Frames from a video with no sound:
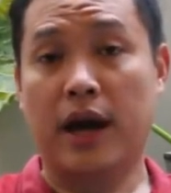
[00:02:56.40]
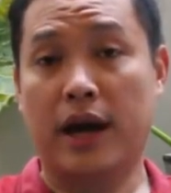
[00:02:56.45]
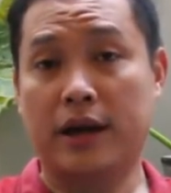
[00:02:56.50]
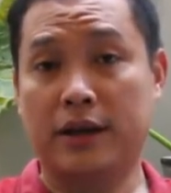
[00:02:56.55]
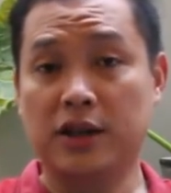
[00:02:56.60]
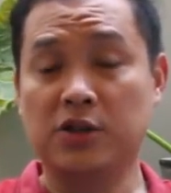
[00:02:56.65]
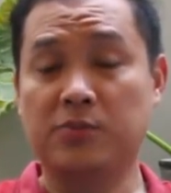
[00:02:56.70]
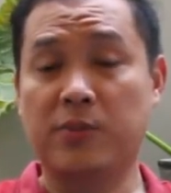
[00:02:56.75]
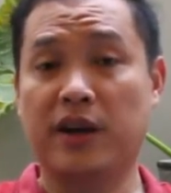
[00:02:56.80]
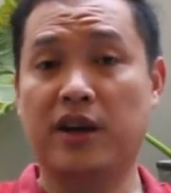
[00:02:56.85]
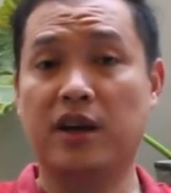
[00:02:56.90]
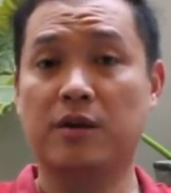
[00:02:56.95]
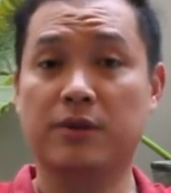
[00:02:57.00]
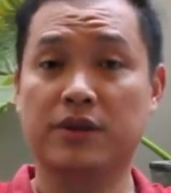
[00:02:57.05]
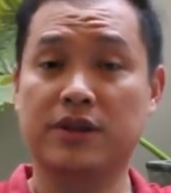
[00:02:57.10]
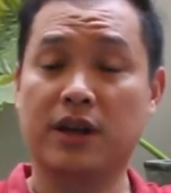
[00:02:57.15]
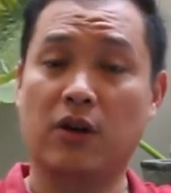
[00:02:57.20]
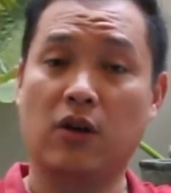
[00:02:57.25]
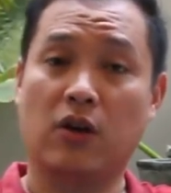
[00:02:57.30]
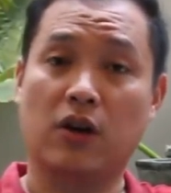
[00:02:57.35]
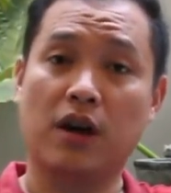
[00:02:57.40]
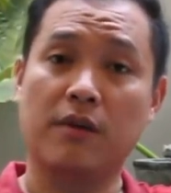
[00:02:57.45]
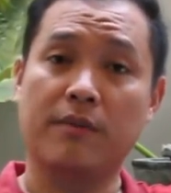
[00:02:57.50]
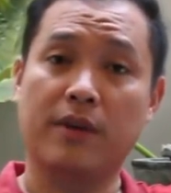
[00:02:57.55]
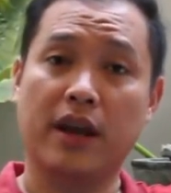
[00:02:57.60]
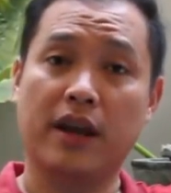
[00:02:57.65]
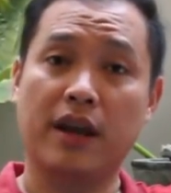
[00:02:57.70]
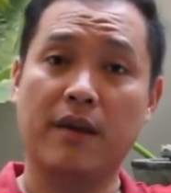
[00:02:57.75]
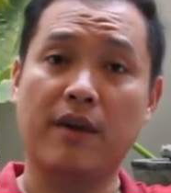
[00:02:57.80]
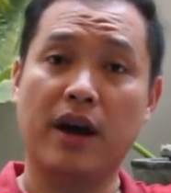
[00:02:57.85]
Ada sebagian besar orang
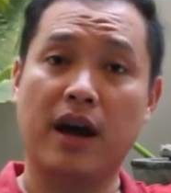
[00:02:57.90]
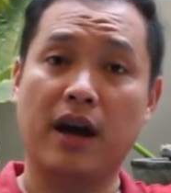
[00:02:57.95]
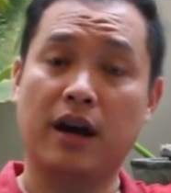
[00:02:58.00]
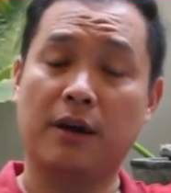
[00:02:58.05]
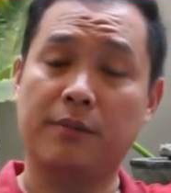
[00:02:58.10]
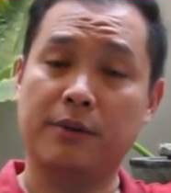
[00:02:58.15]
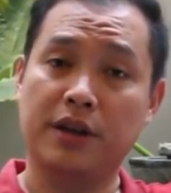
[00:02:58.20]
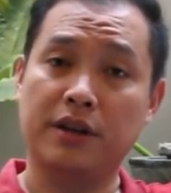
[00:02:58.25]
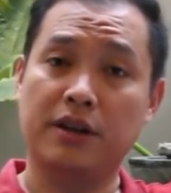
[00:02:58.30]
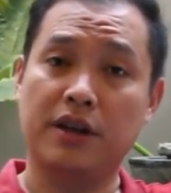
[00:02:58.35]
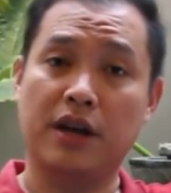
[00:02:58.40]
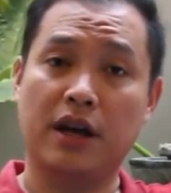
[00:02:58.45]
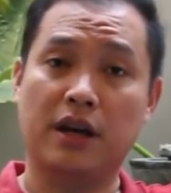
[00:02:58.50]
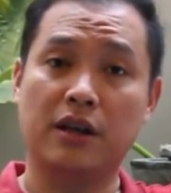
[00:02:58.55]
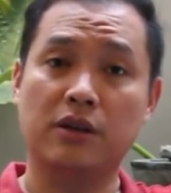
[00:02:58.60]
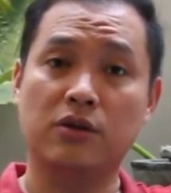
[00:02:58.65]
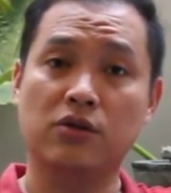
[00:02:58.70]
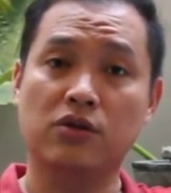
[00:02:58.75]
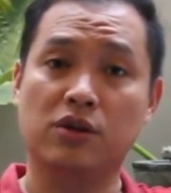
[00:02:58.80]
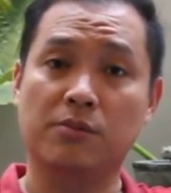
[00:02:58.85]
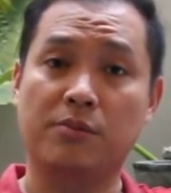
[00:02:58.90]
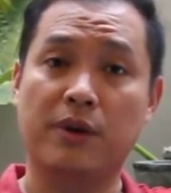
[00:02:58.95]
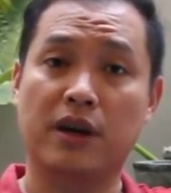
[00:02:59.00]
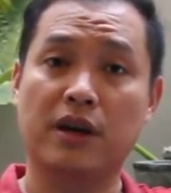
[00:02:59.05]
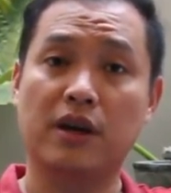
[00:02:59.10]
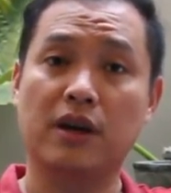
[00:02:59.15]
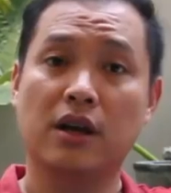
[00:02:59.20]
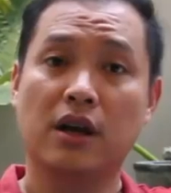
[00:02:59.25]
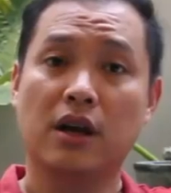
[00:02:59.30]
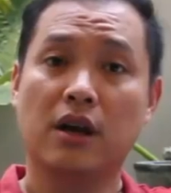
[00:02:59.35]
mereka menganggap kritikan itu
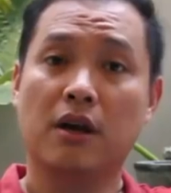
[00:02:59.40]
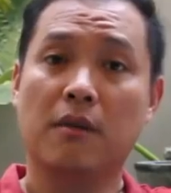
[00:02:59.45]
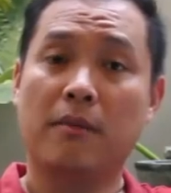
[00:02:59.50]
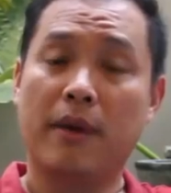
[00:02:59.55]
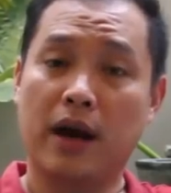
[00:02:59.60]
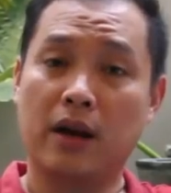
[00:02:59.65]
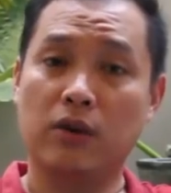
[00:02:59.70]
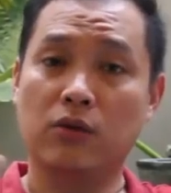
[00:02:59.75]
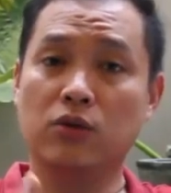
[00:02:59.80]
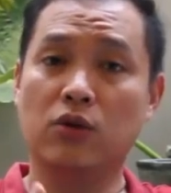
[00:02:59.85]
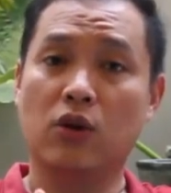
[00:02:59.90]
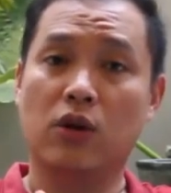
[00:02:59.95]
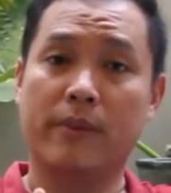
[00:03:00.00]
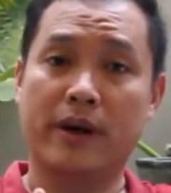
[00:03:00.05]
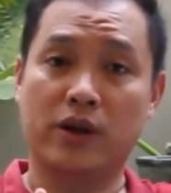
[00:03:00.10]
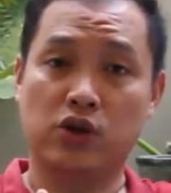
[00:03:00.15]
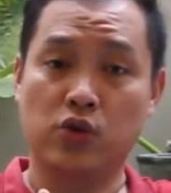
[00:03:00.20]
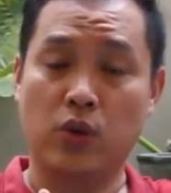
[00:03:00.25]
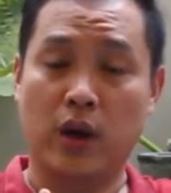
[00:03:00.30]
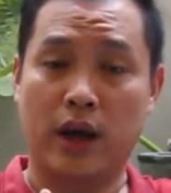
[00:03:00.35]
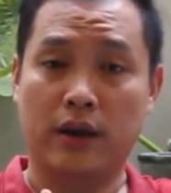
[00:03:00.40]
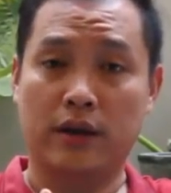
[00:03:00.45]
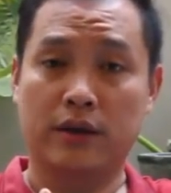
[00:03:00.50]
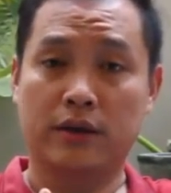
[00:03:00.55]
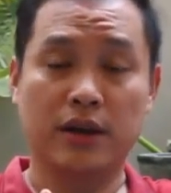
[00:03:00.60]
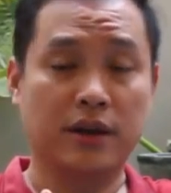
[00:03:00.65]
sebagai bahan untuk kemajuan.